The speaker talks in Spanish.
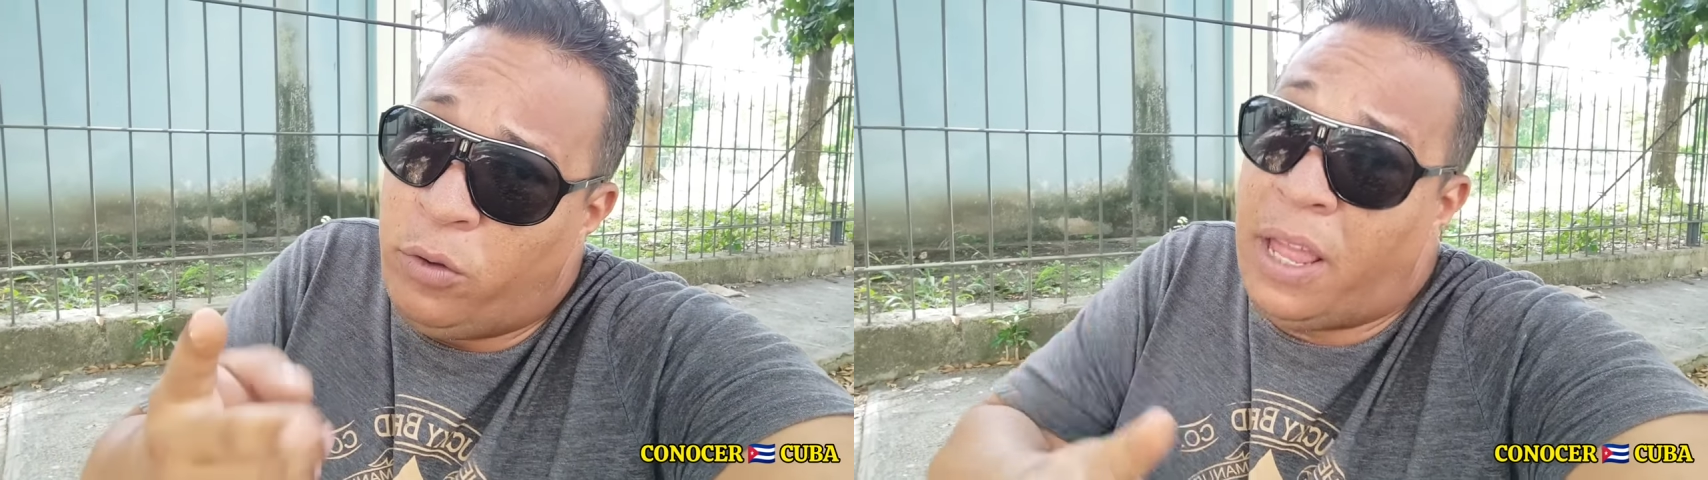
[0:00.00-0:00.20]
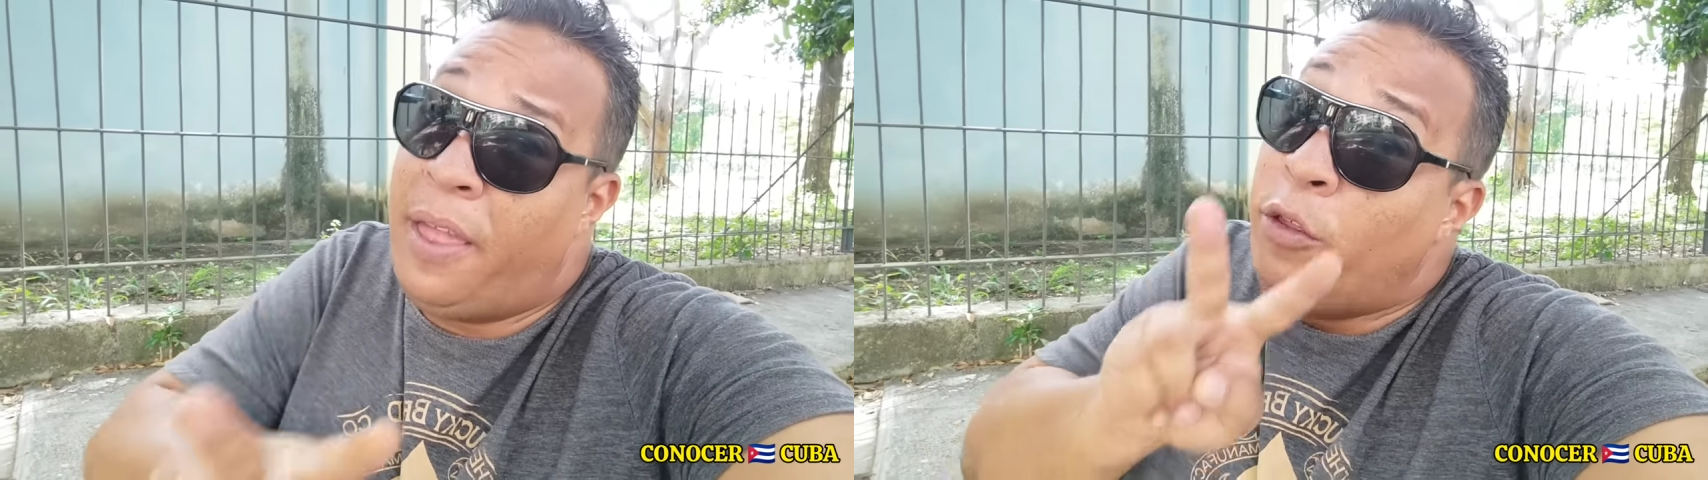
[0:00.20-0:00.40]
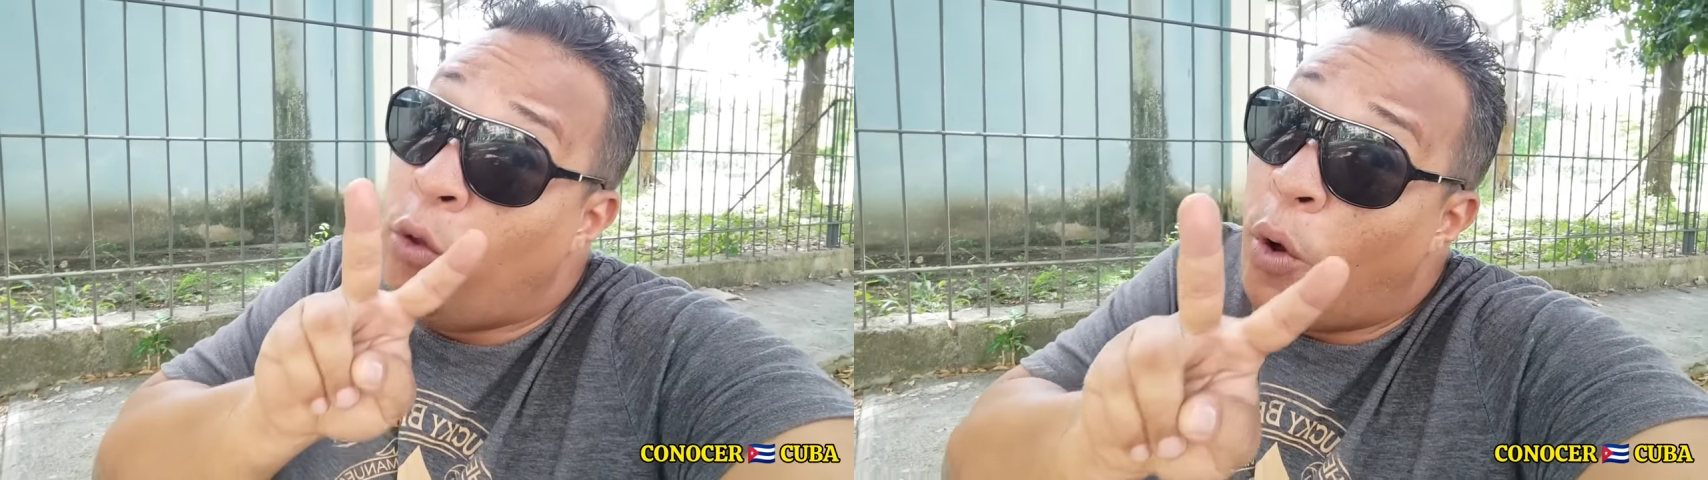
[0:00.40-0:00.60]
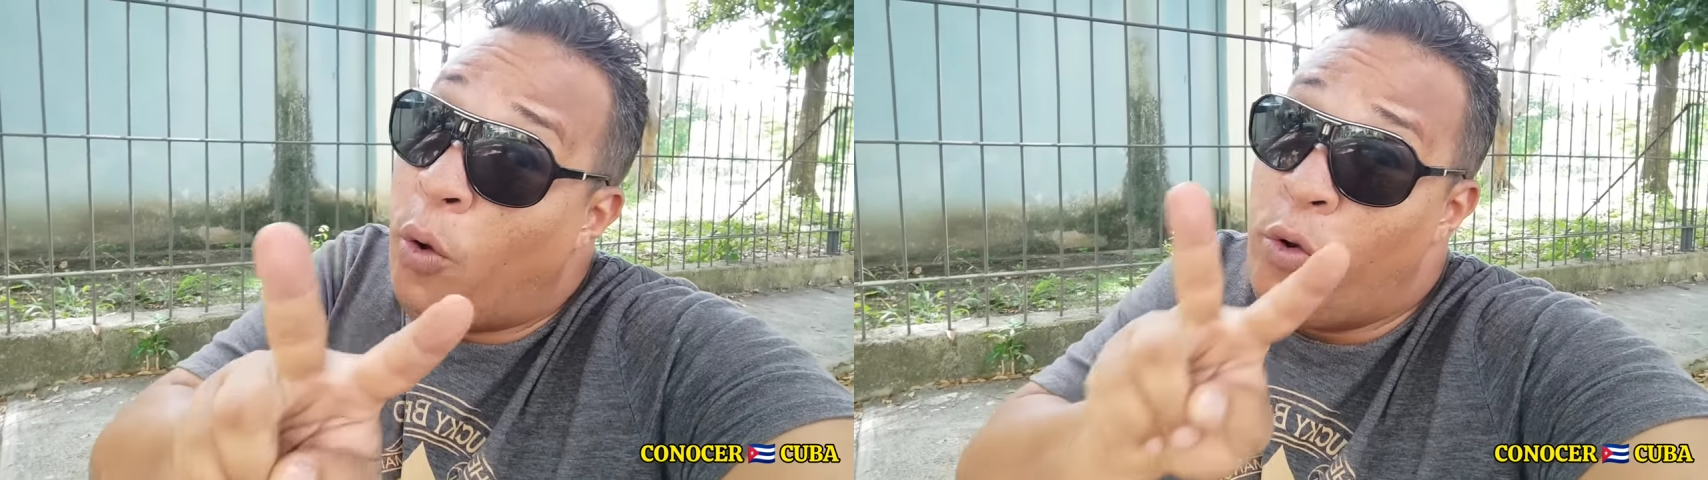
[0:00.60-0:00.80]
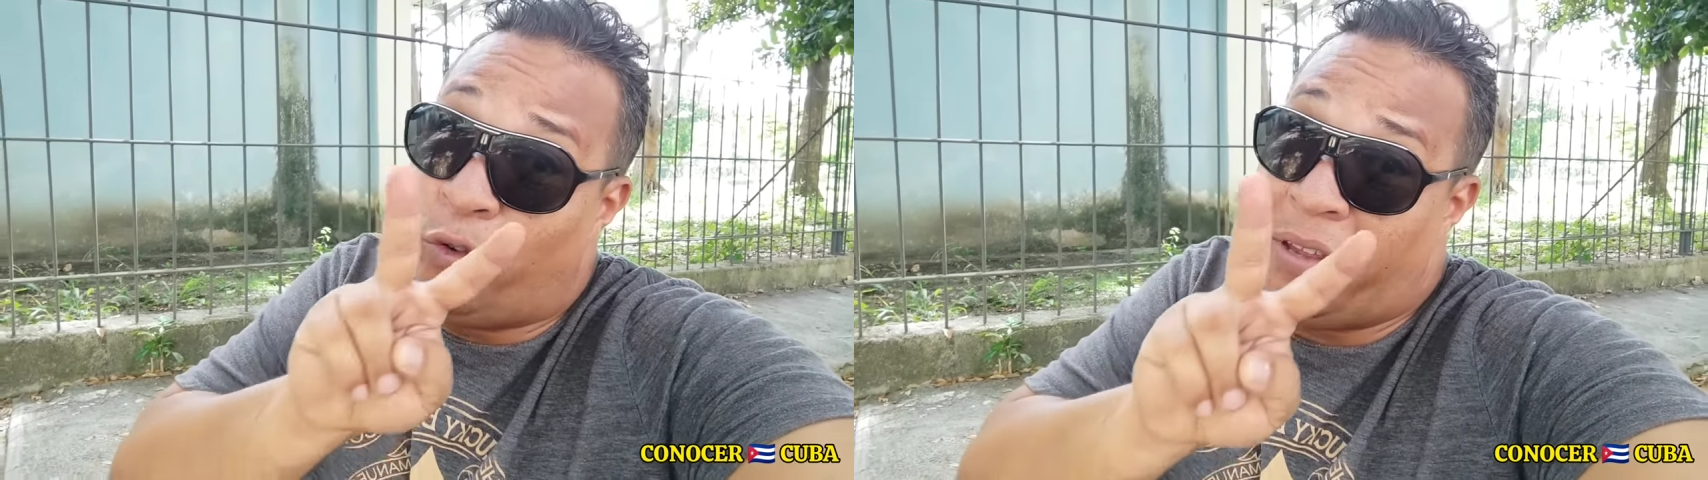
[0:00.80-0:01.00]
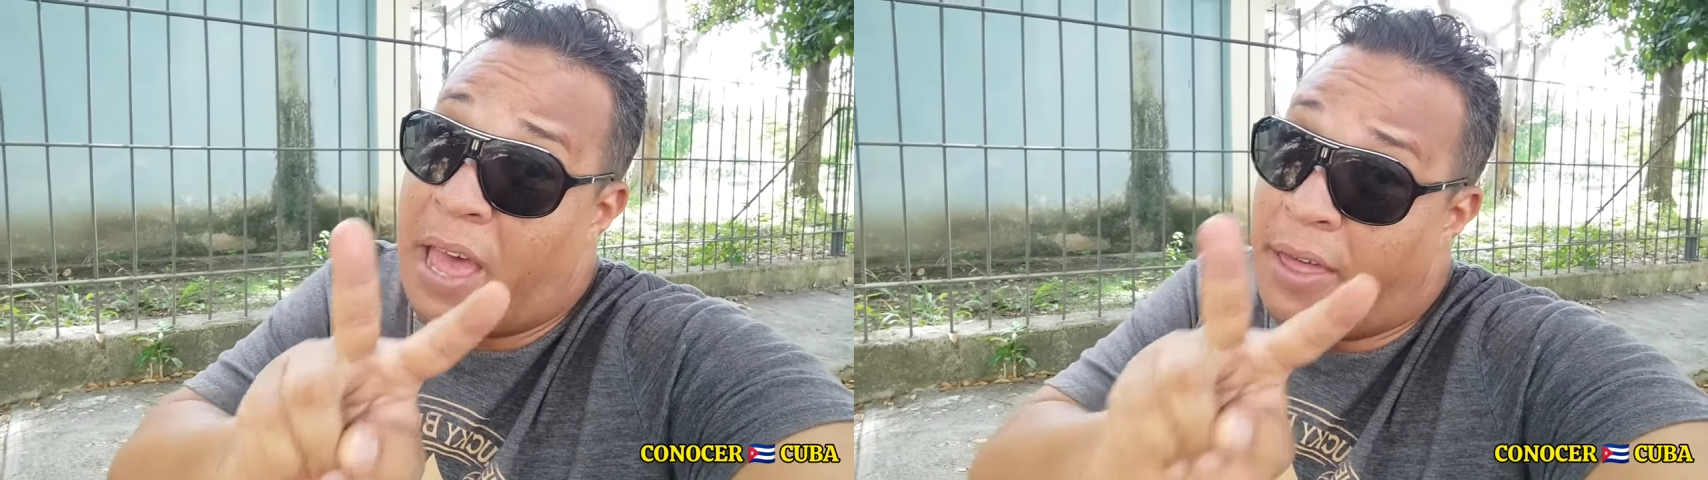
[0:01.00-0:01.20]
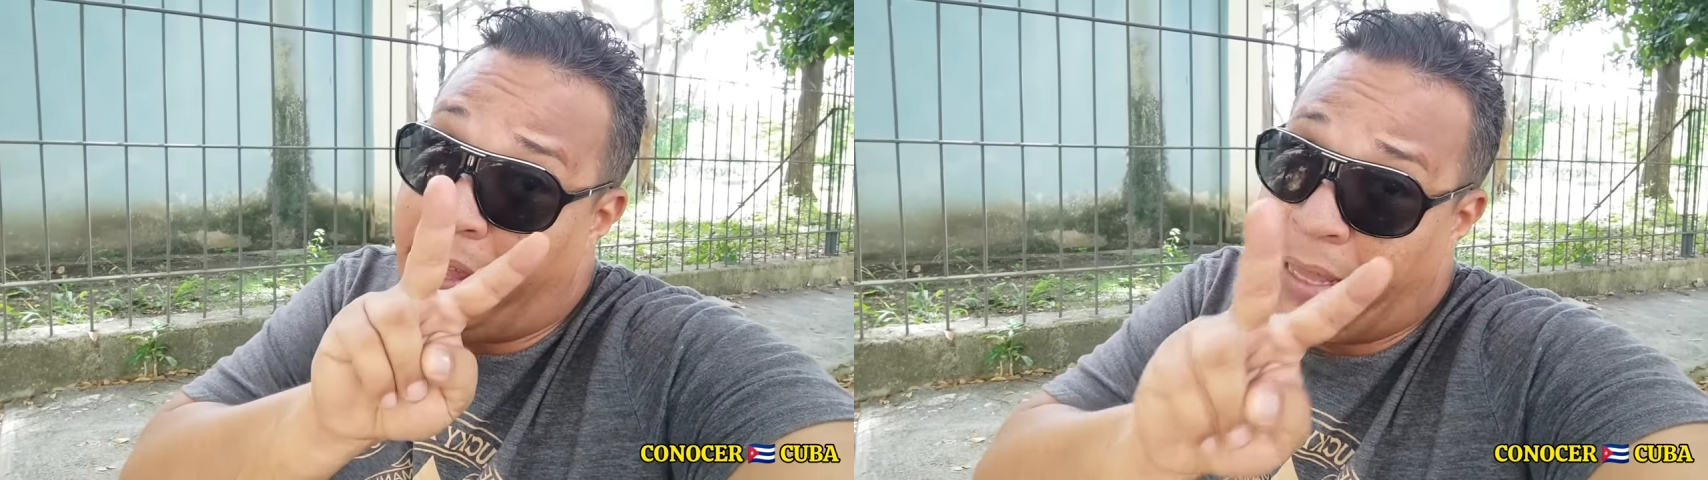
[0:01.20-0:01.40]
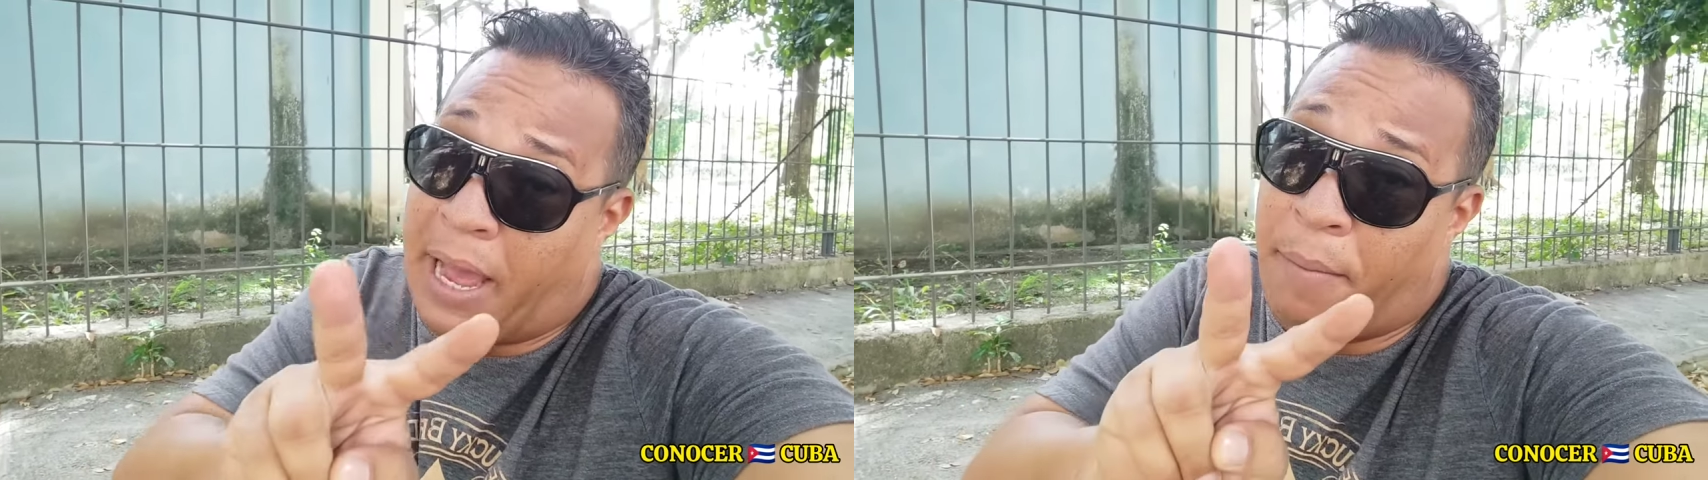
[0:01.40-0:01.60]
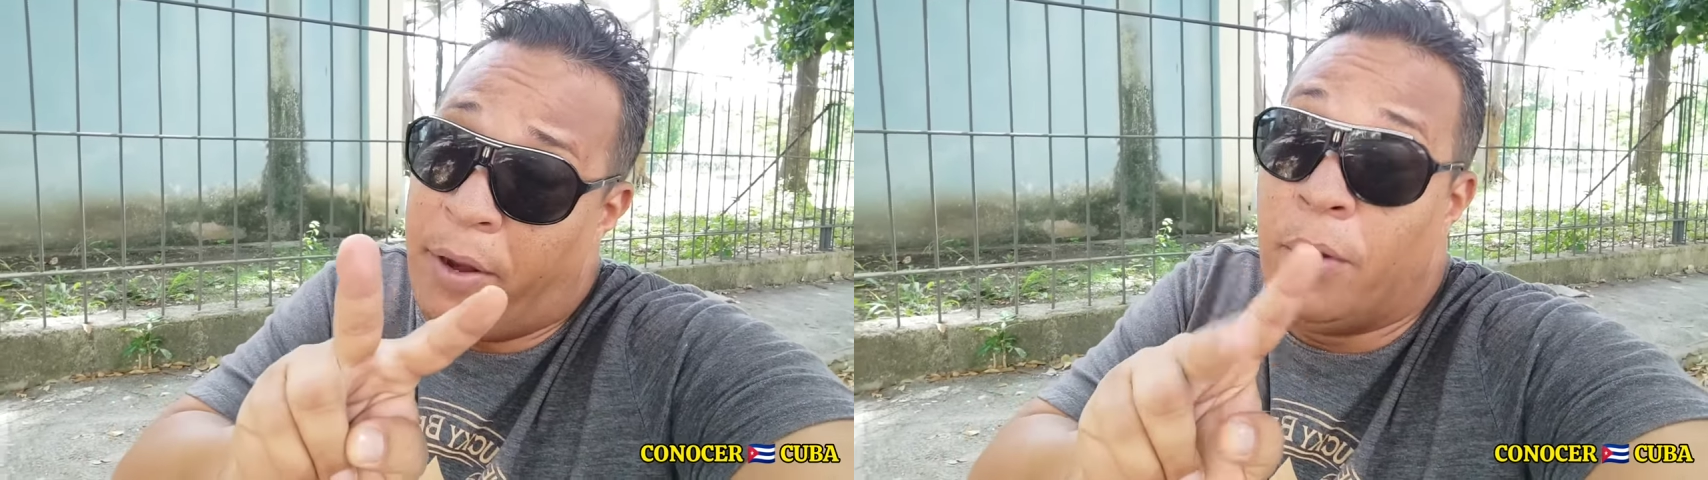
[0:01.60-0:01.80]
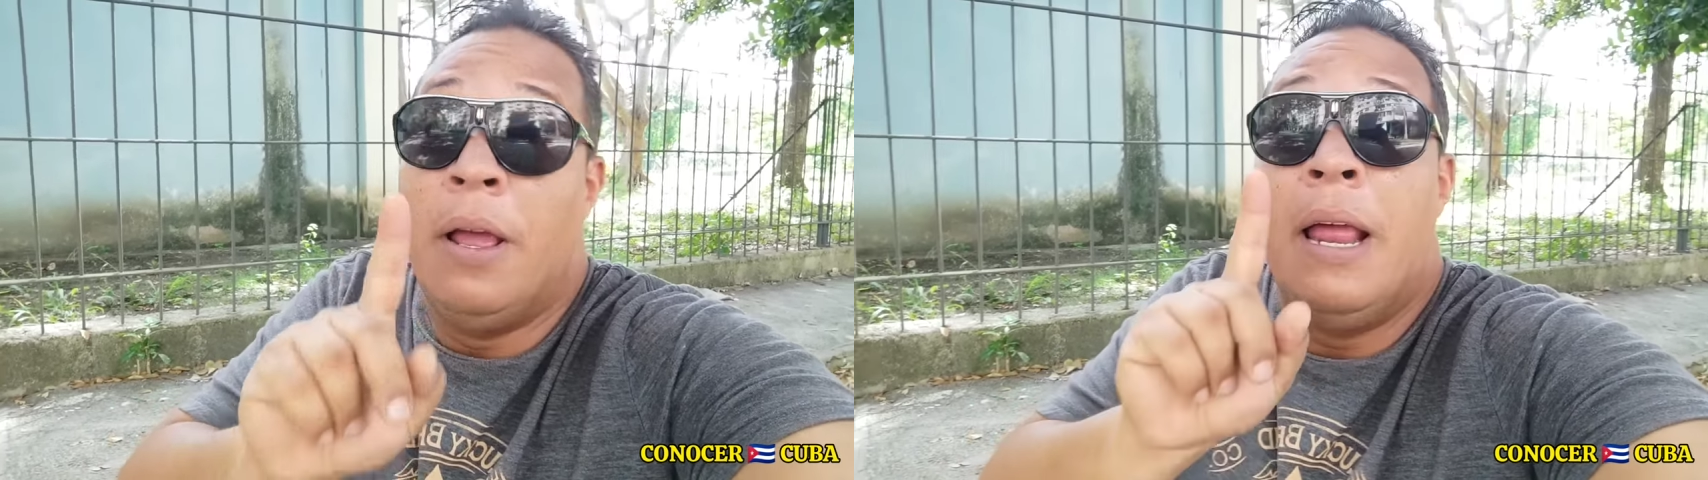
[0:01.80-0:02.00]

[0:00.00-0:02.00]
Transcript: ustedes dos curiosidades de este camino.